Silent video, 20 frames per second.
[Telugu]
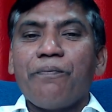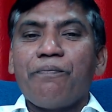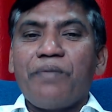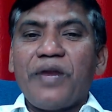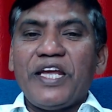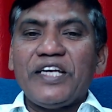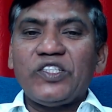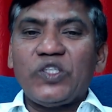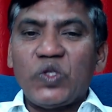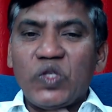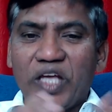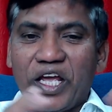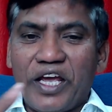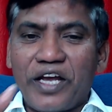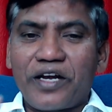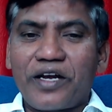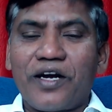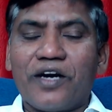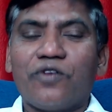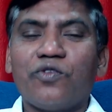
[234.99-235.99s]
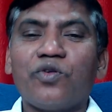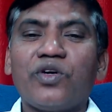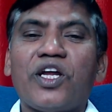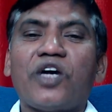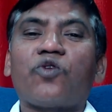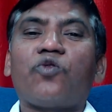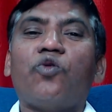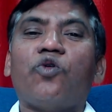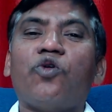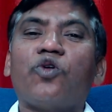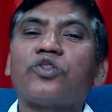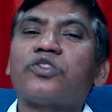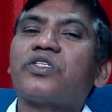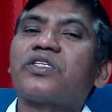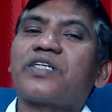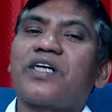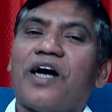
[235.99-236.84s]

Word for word: ప్లస్ ఇక్కడ ఉన్న కోర్స్